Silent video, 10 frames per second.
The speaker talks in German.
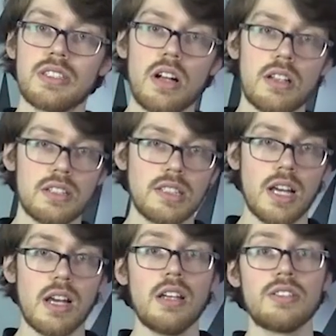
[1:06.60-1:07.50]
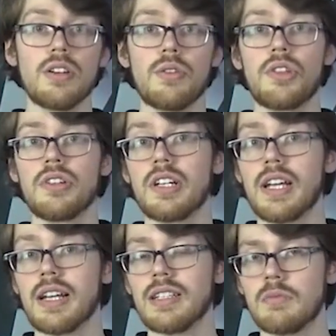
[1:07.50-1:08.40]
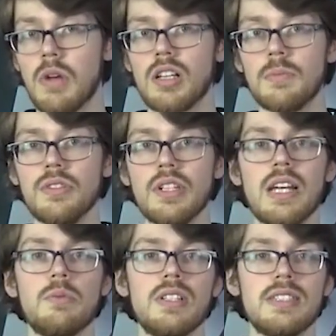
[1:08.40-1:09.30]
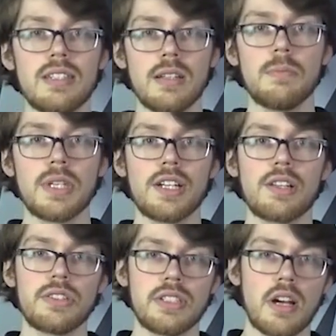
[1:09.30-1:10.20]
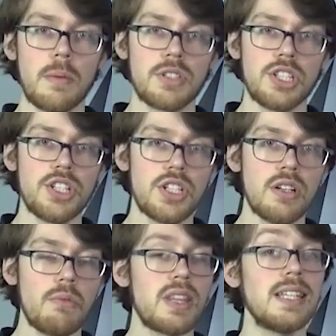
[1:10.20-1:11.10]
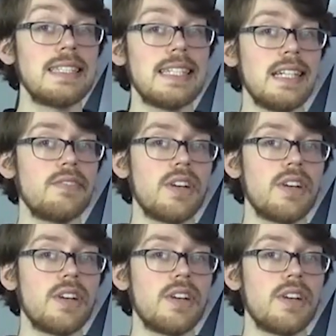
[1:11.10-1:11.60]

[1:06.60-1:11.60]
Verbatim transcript: US-Dollar. Auch wenn ihr einen kleineren Stiefel bekommt, liegt er dicht auf mit dem CD Adventure